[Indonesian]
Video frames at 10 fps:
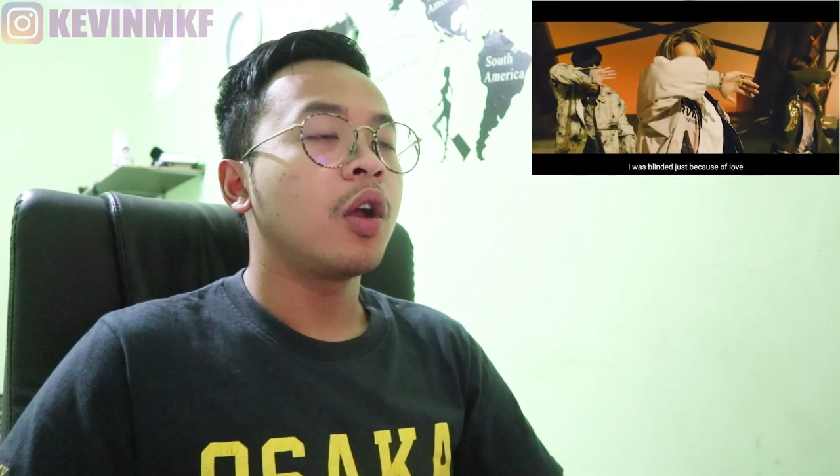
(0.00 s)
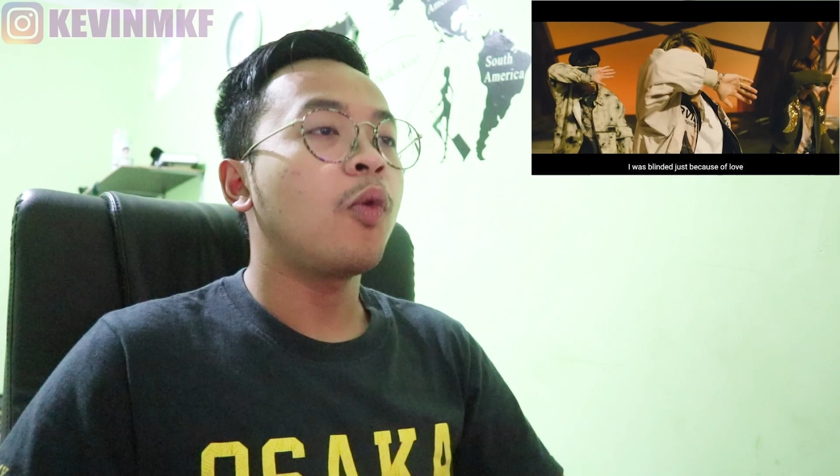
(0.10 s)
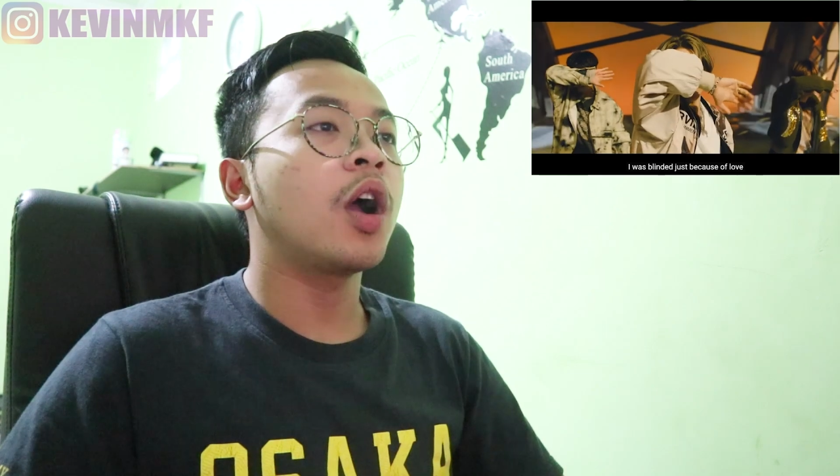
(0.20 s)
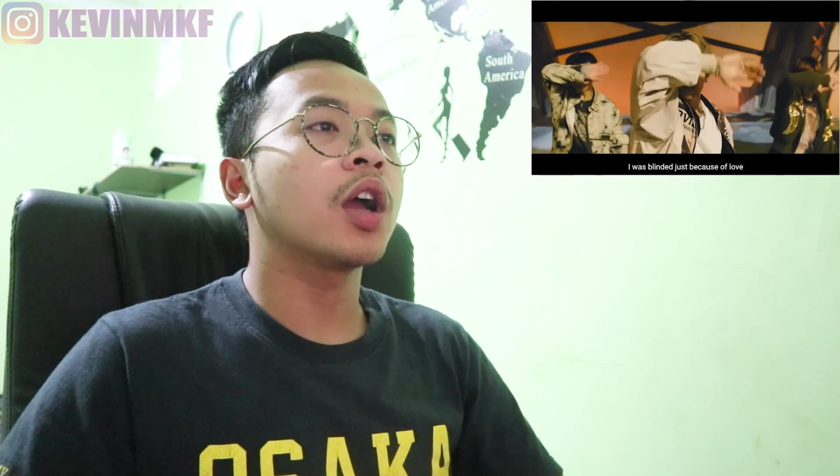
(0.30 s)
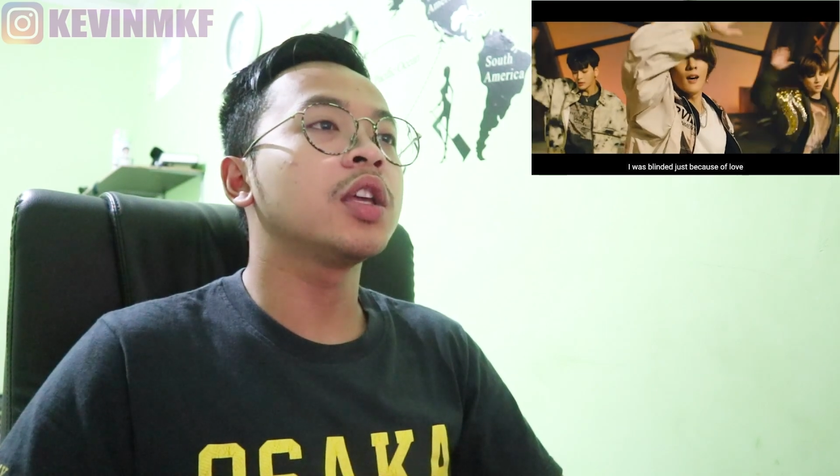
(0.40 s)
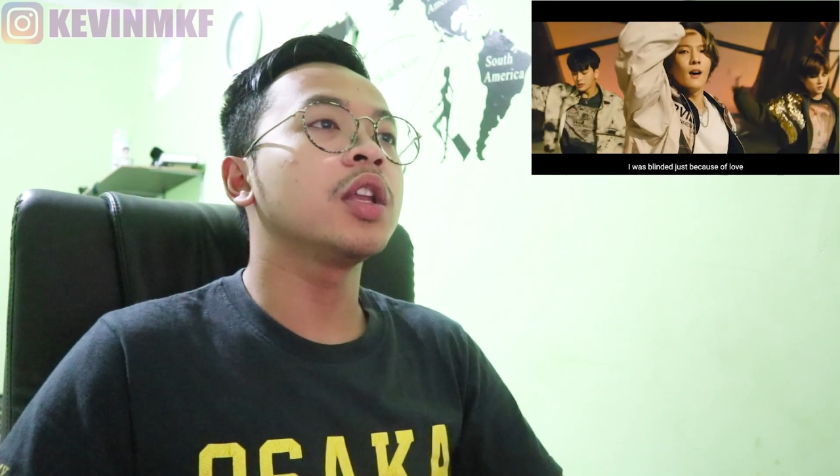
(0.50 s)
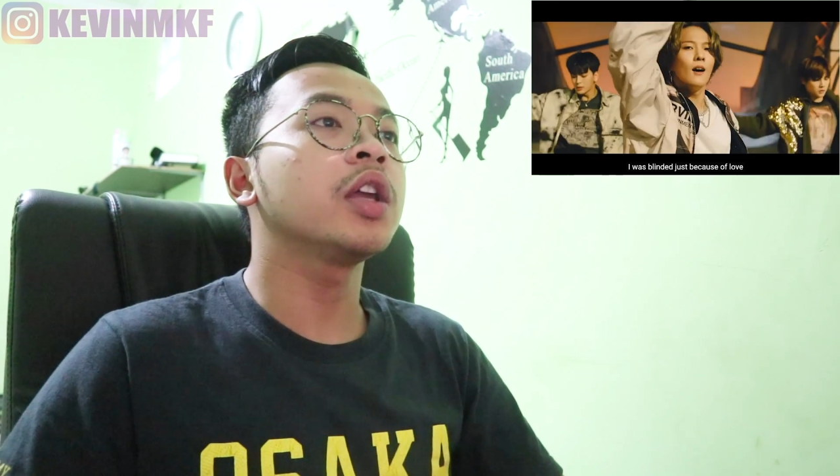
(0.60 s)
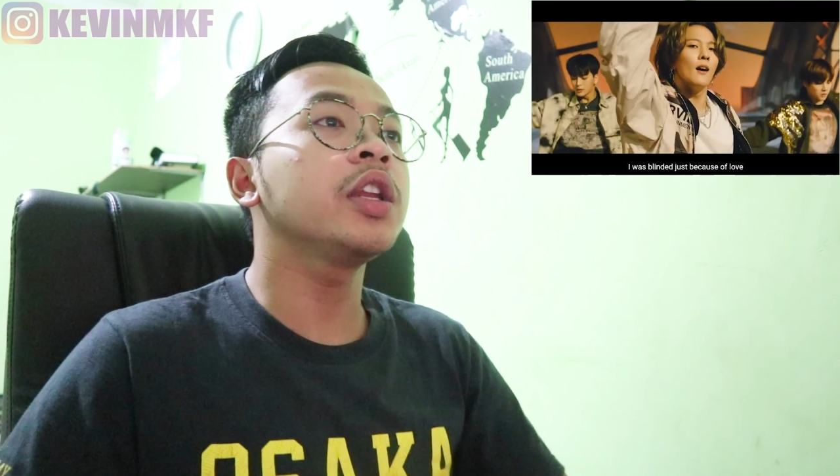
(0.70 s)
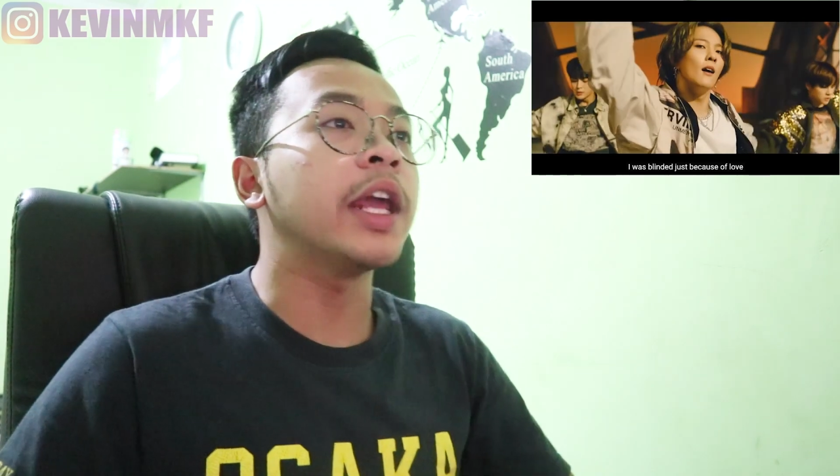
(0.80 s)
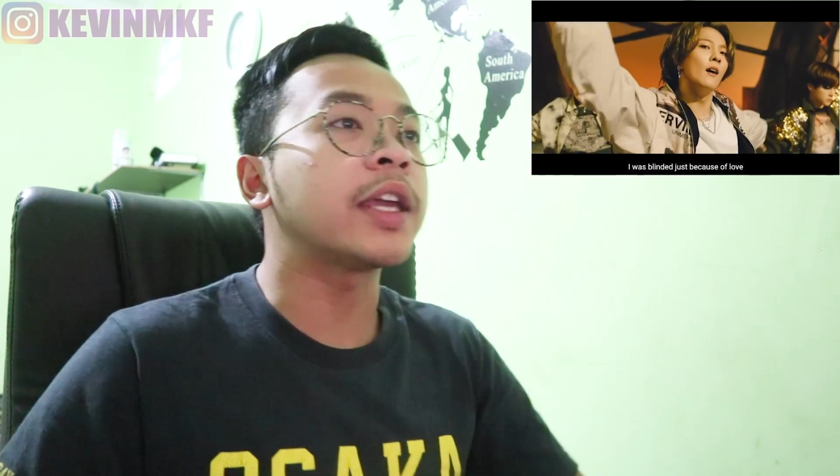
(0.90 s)
wah gila
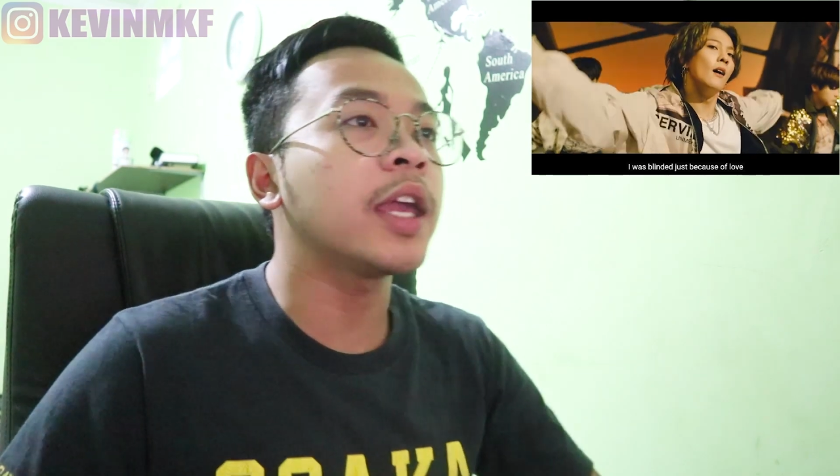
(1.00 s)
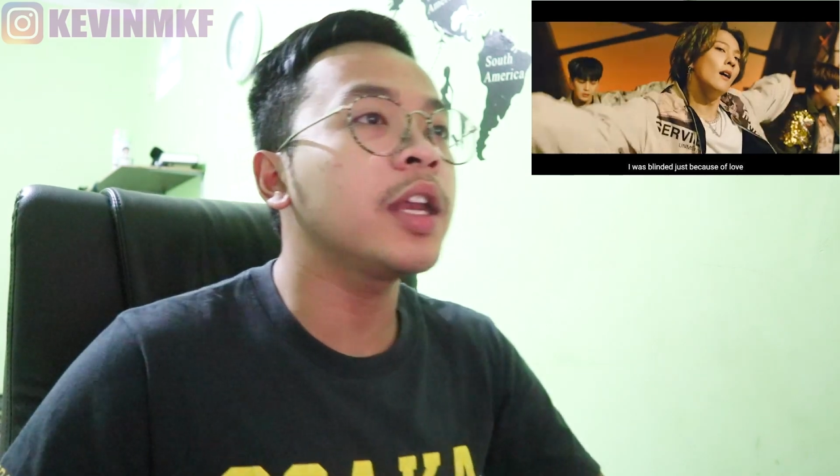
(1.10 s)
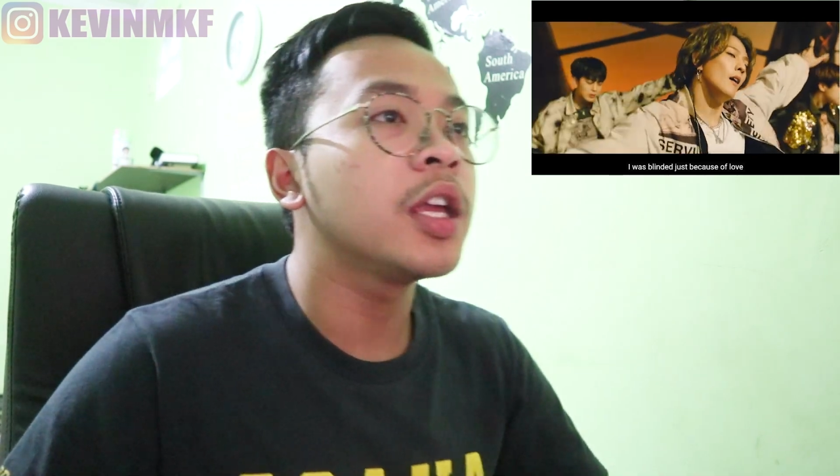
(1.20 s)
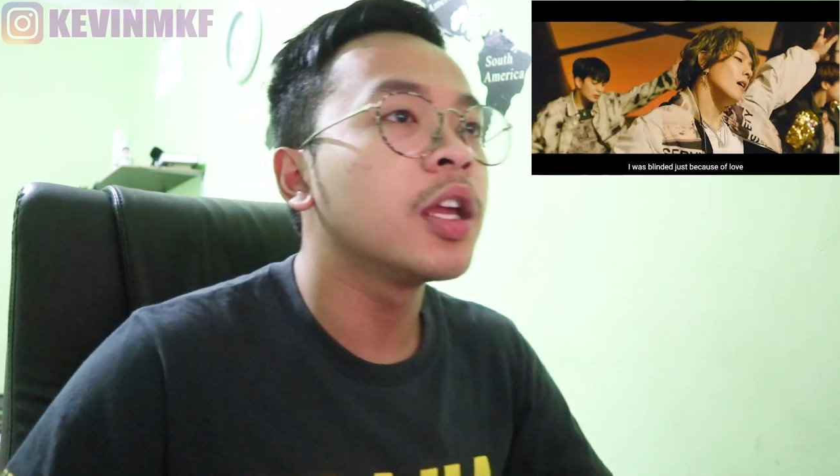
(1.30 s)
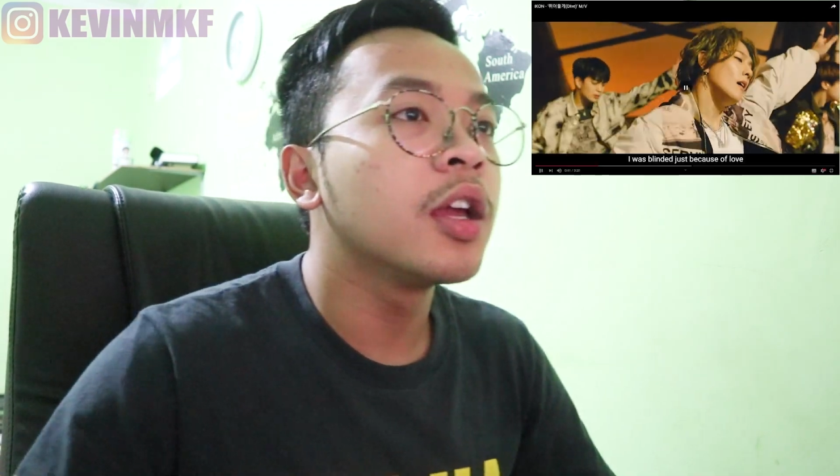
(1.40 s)
ini DK nih